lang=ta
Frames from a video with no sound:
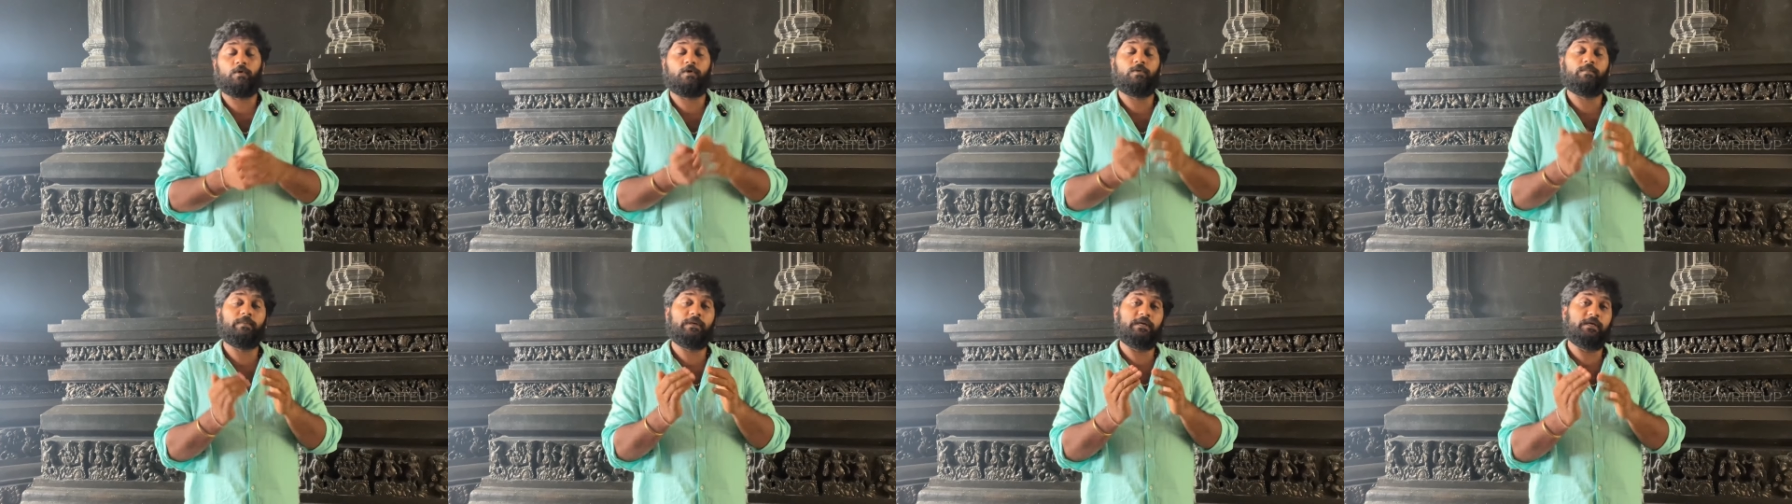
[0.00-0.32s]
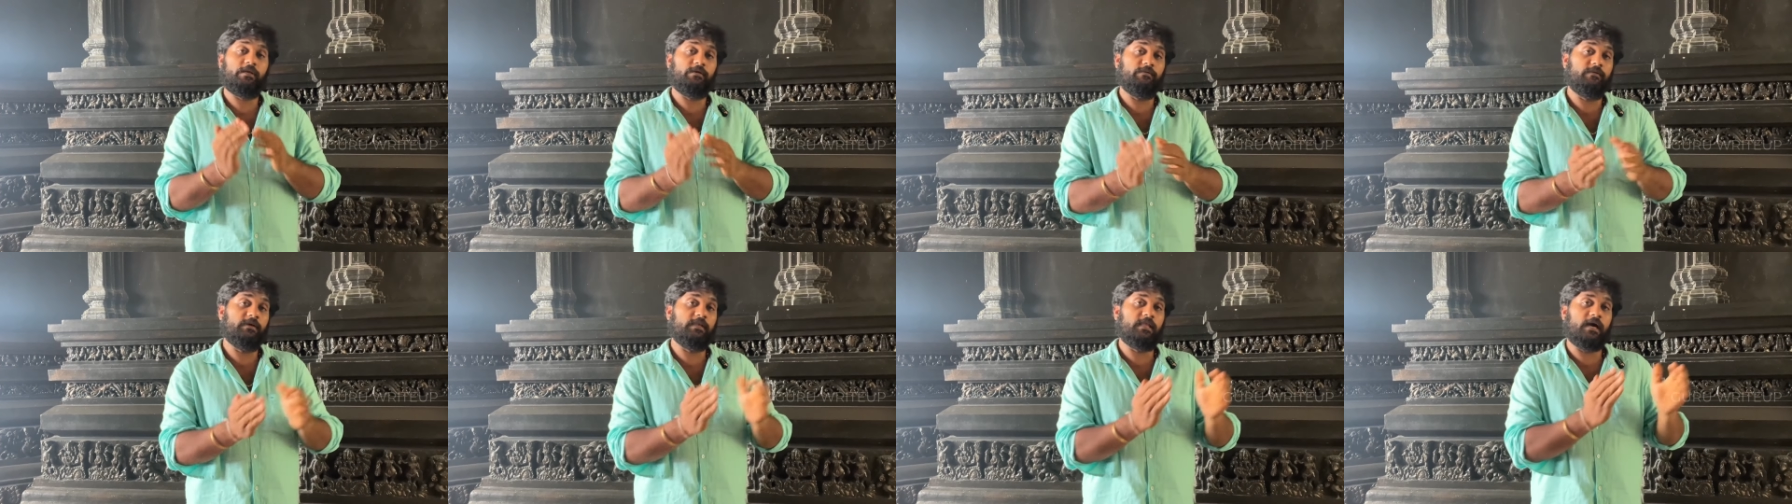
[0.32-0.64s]
போகிறோம்
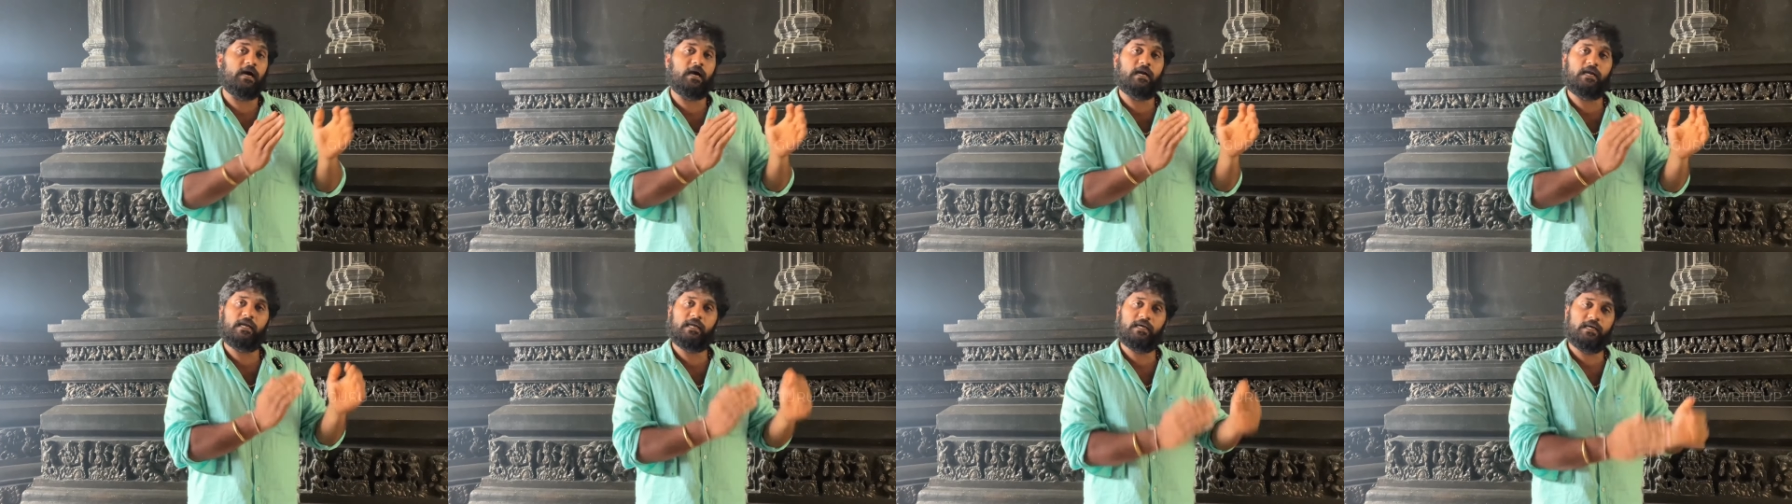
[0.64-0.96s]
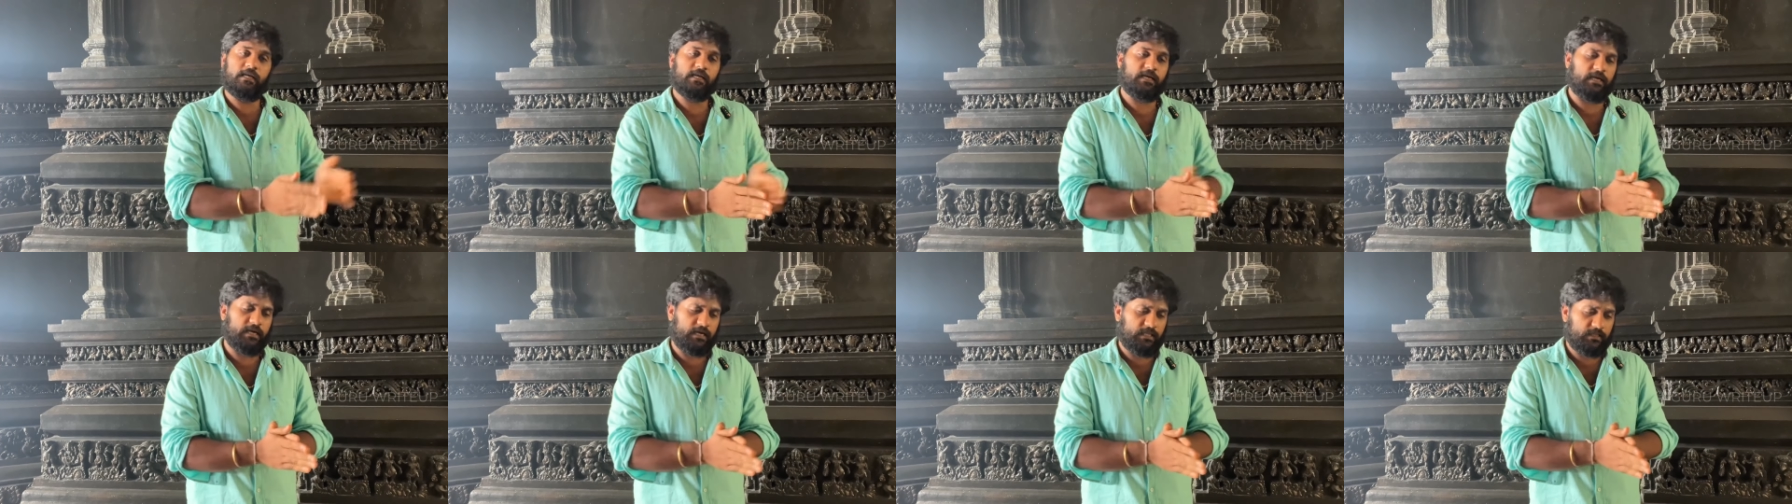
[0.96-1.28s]
இருபது
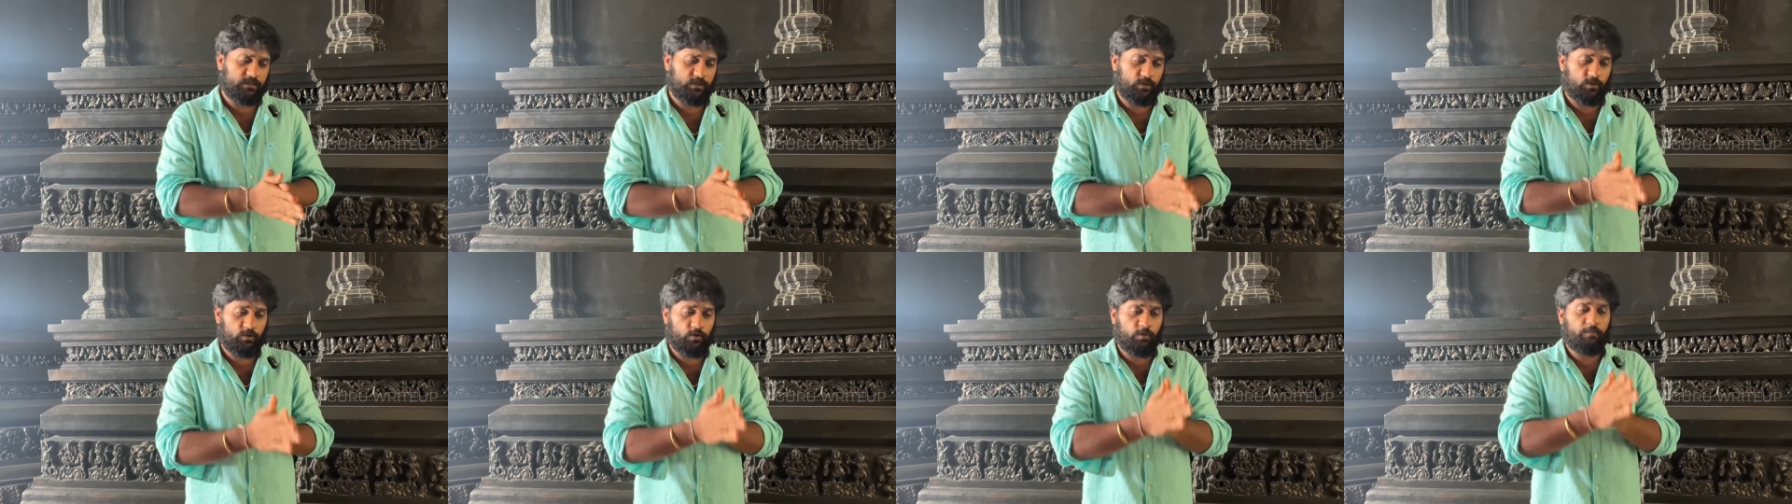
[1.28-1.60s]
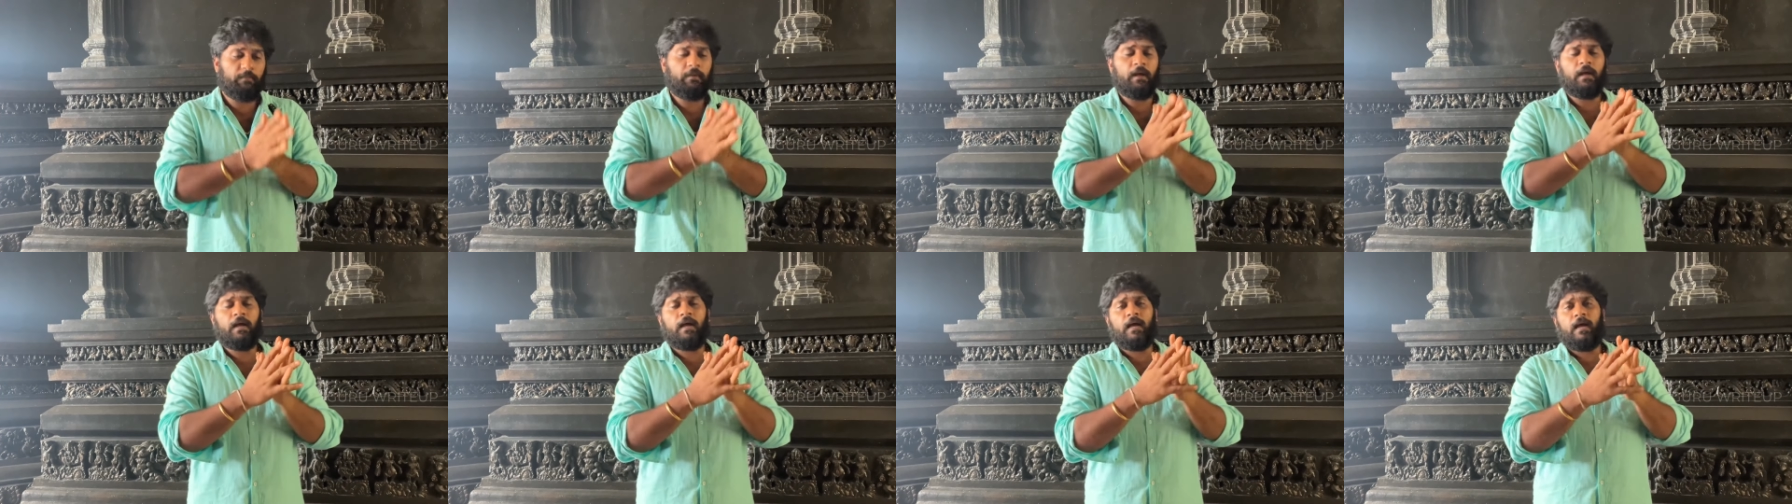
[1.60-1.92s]
ஆண்டுகள்
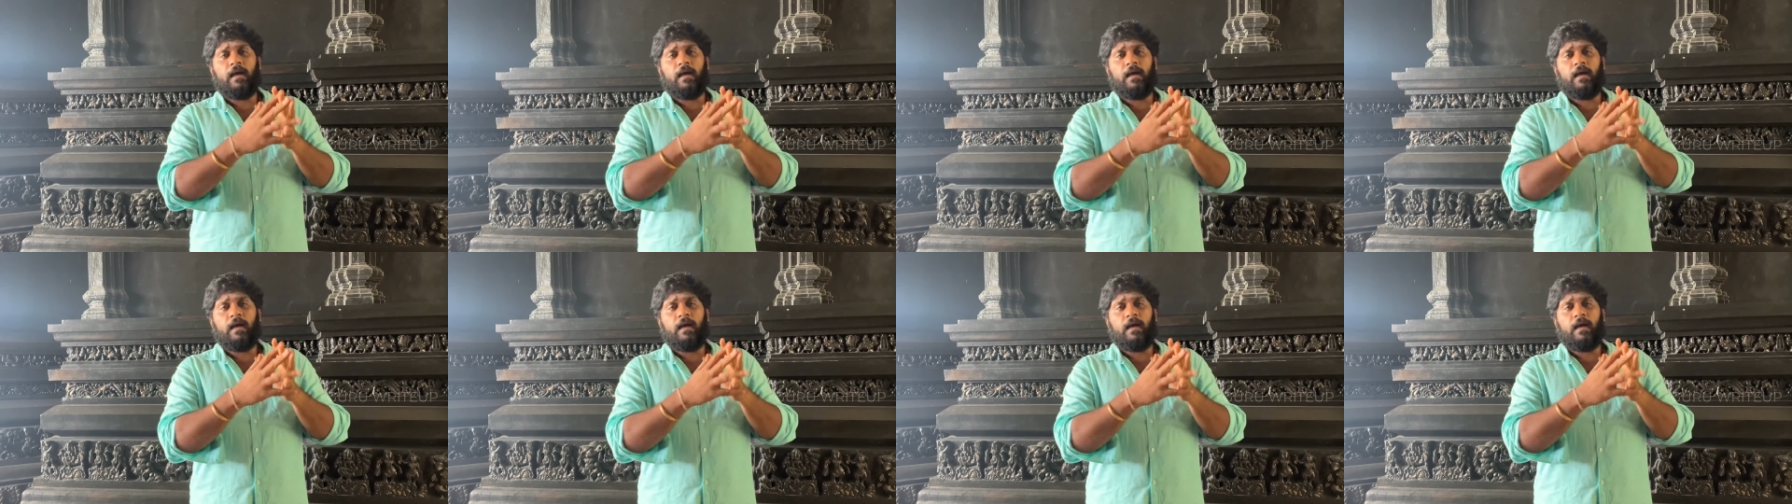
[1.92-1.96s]
கடந்திருக்கும்